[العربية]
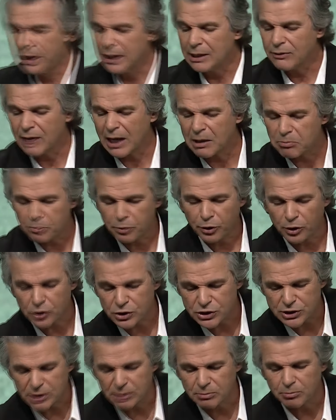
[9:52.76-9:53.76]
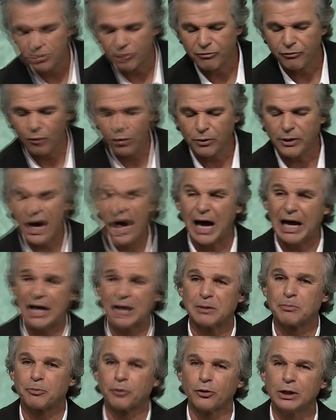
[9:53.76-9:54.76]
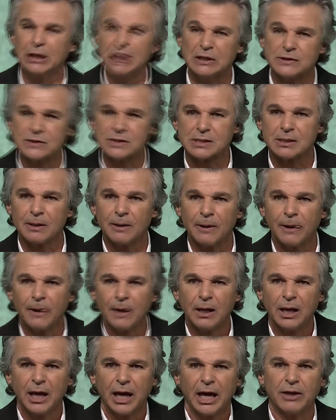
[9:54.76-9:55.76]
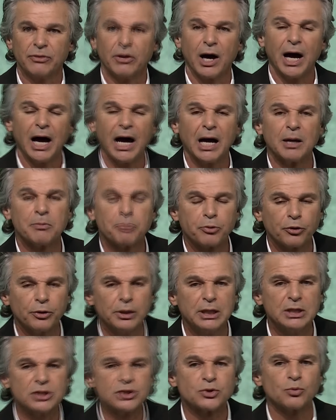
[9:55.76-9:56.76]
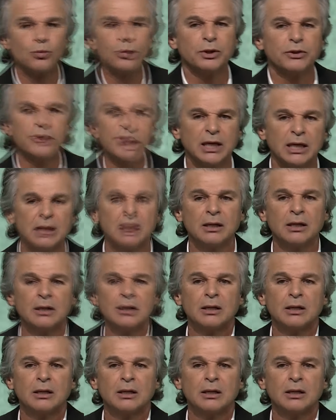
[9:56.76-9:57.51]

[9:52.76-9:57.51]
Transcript: كانوا يجيبوا الشخص ده قدام الكاهن الأكبر والكاهن الأكبر كان يأخذ